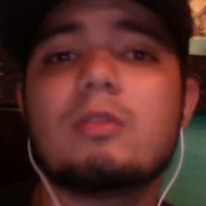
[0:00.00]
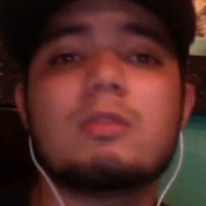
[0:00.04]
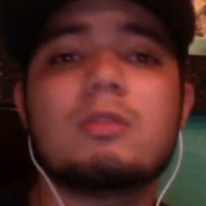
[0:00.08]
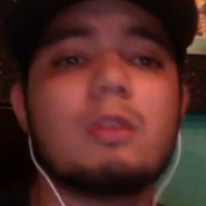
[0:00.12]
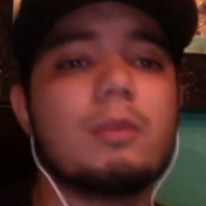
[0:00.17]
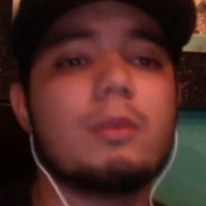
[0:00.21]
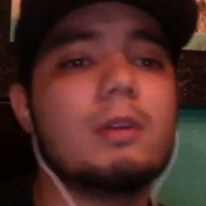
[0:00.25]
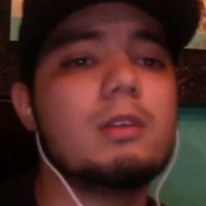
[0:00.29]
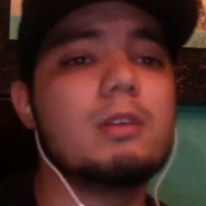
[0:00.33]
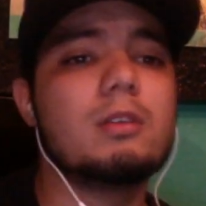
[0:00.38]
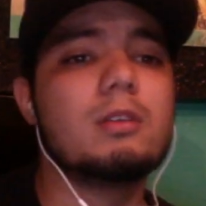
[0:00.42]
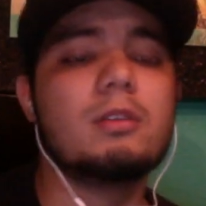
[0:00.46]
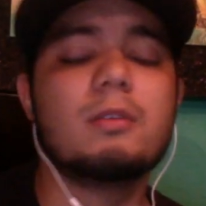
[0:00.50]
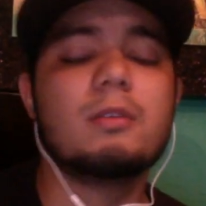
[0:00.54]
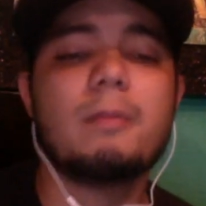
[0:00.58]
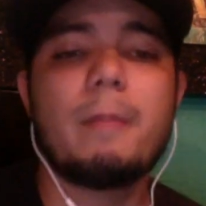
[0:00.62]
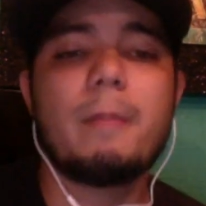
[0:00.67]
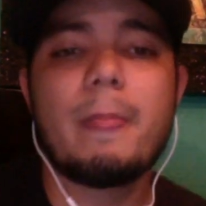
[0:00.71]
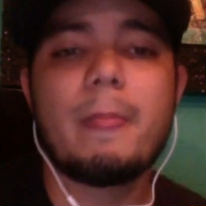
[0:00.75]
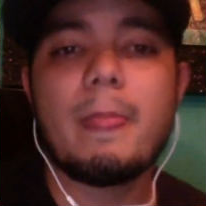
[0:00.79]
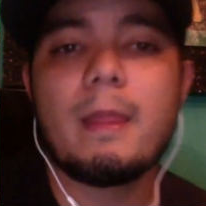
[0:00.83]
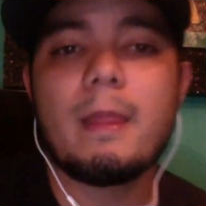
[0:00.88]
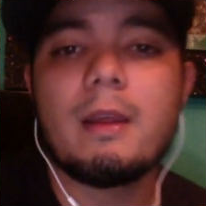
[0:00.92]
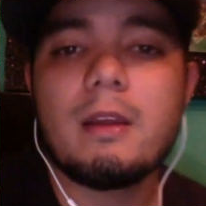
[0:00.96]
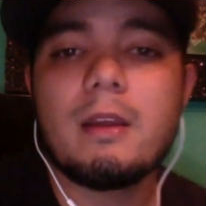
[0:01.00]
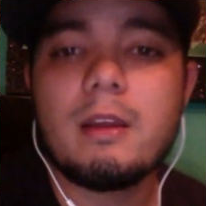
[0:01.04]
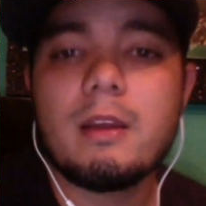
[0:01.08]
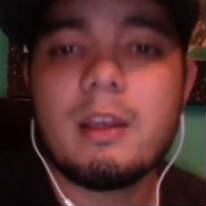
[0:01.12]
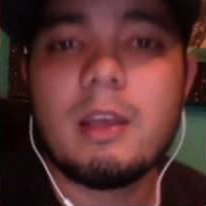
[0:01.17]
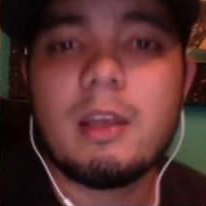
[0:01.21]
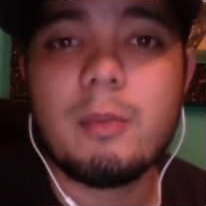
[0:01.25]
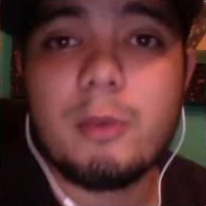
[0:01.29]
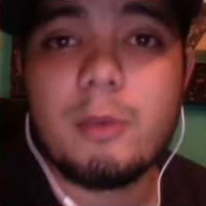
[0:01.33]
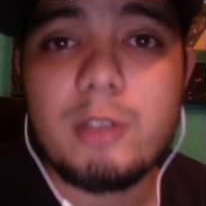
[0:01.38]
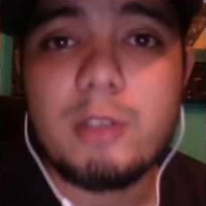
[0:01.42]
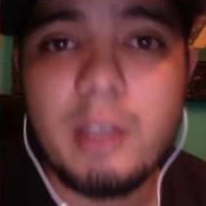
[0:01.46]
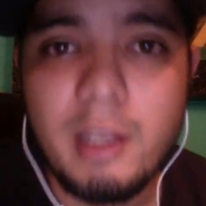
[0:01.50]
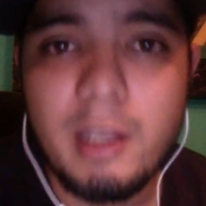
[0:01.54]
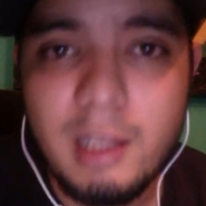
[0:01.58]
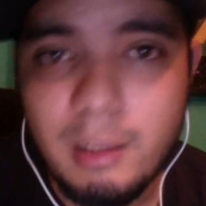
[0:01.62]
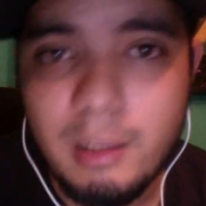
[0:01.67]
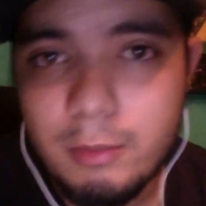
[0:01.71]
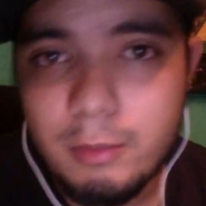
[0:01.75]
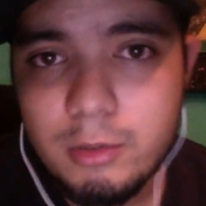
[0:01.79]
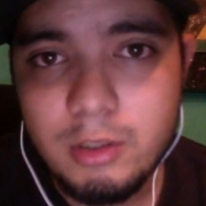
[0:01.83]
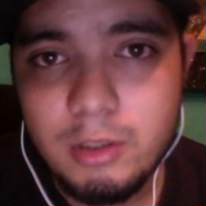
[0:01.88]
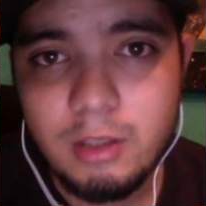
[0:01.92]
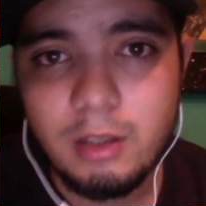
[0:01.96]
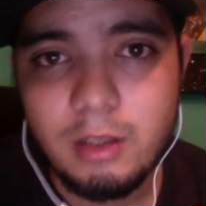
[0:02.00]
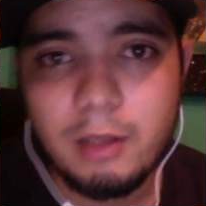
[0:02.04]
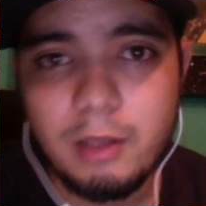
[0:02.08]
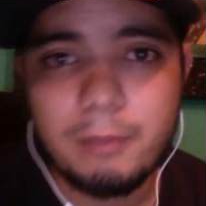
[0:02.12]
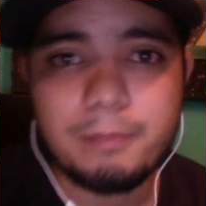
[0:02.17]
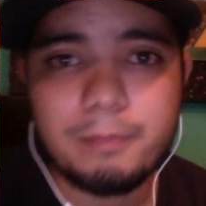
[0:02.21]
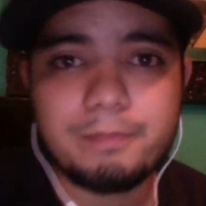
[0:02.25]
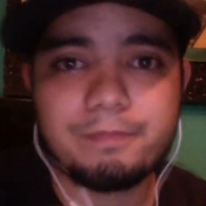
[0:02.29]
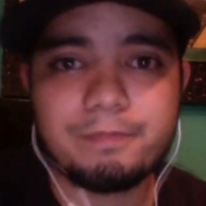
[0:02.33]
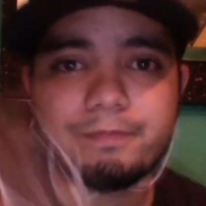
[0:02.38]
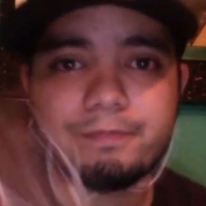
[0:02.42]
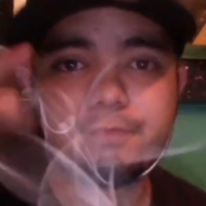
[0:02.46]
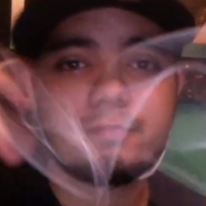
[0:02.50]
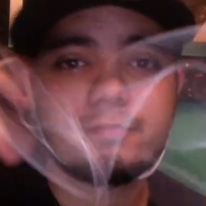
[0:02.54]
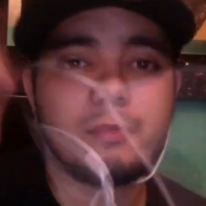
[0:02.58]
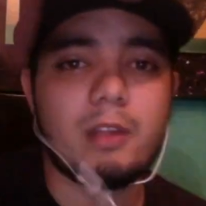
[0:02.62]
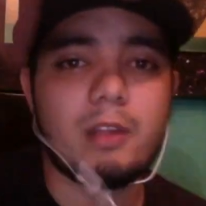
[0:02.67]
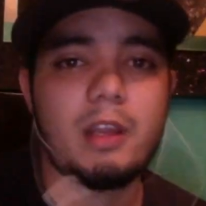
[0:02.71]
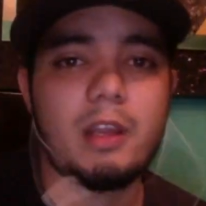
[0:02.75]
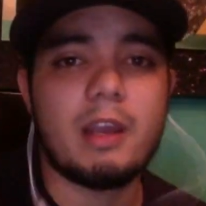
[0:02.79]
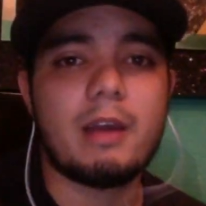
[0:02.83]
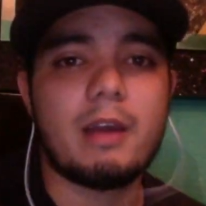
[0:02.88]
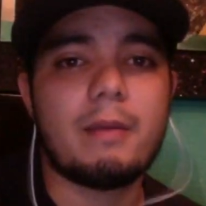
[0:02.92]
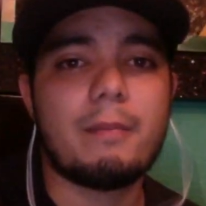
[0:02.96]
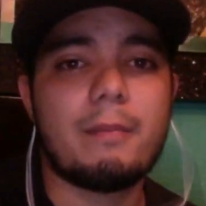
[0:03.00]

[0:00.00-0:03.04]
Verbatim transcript: todo eso. Y pues ahí andamos, gente. Yeah,